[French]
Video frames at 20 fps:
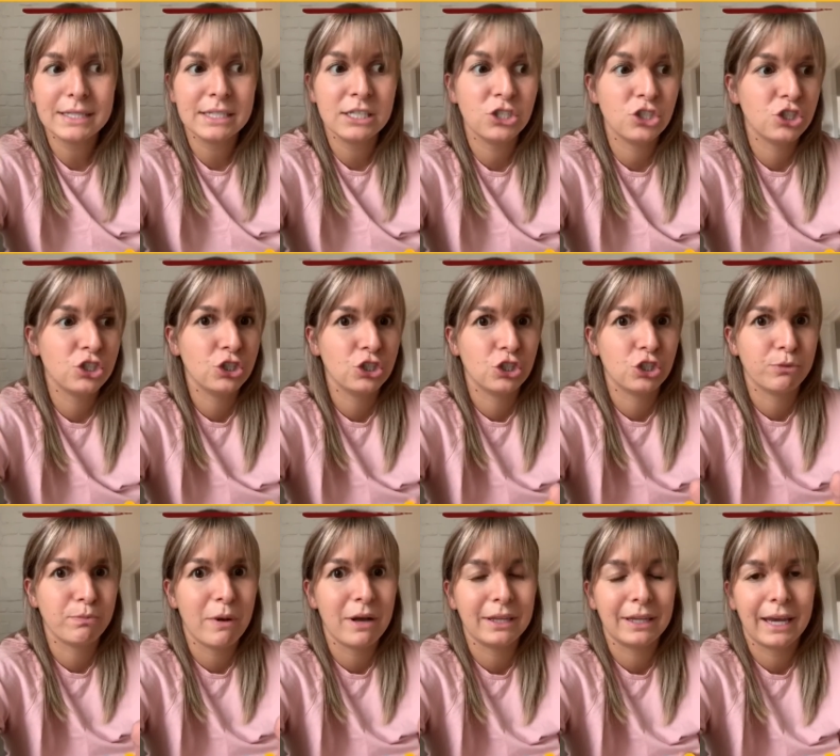Tu sais,
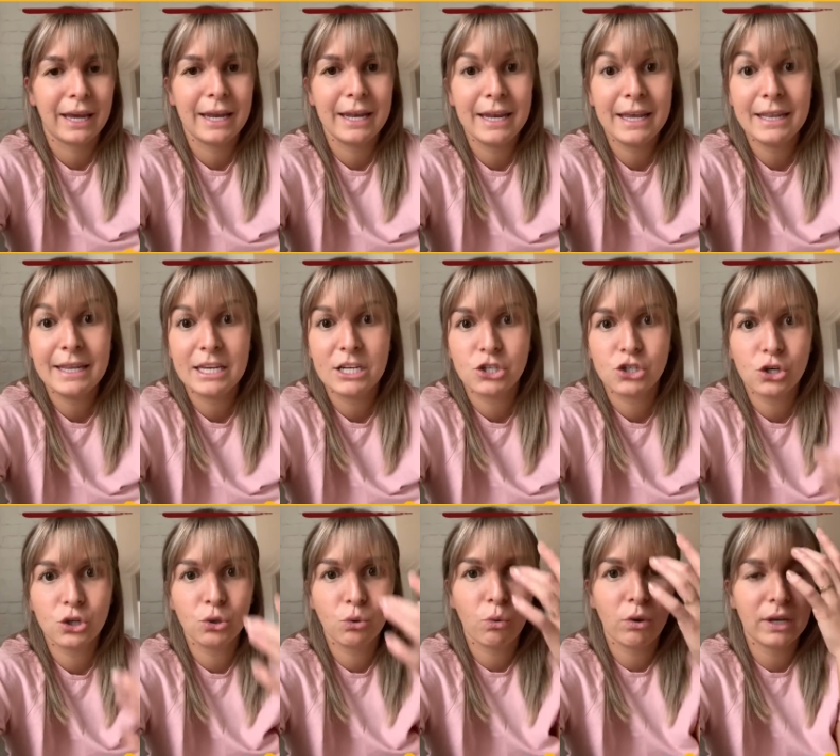je, m'entraînais
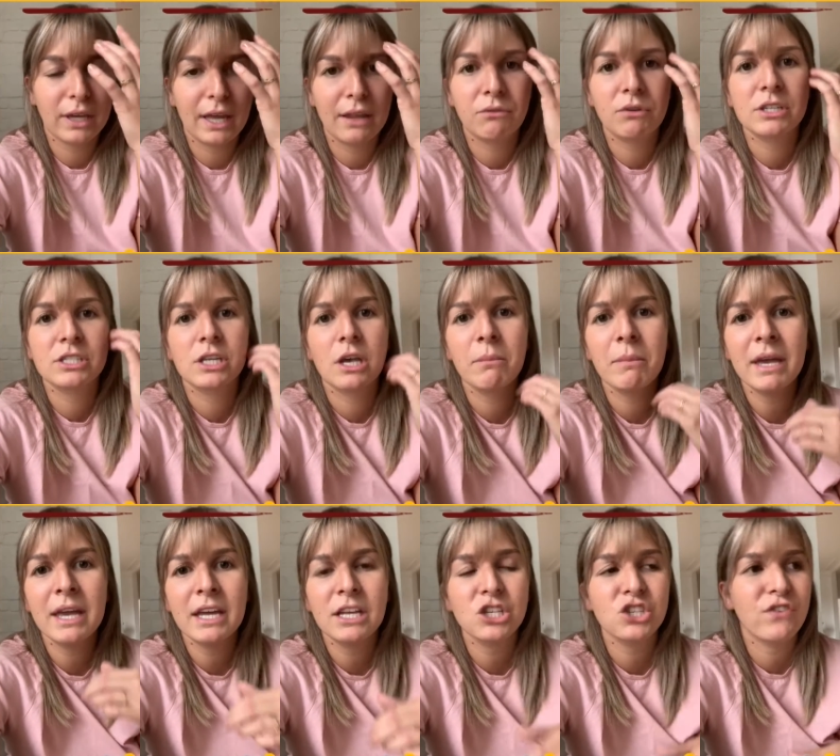déjà trois, quatre fois
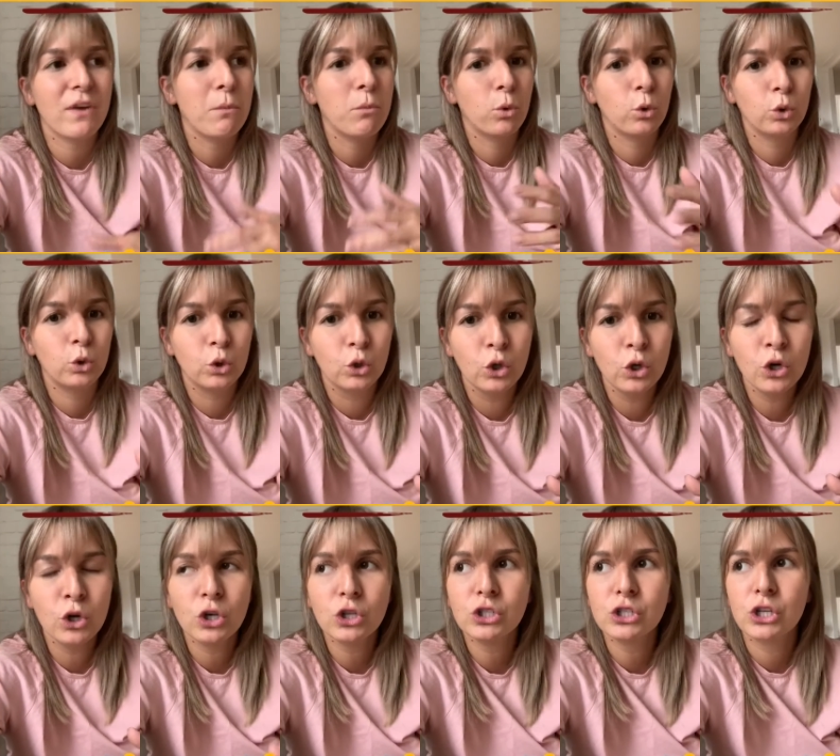semaine, je fais beaucoup de
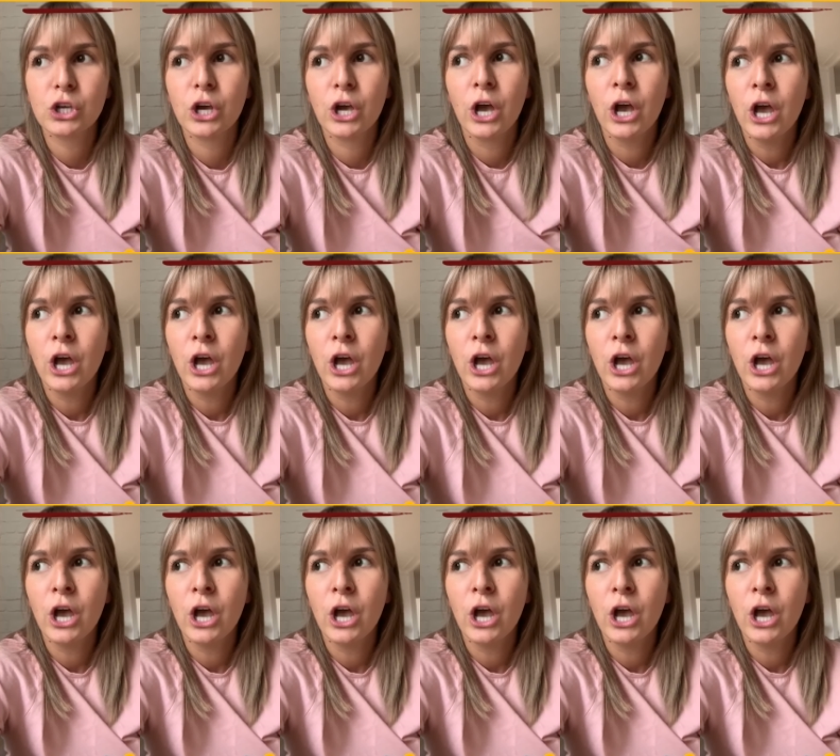courses. Euh,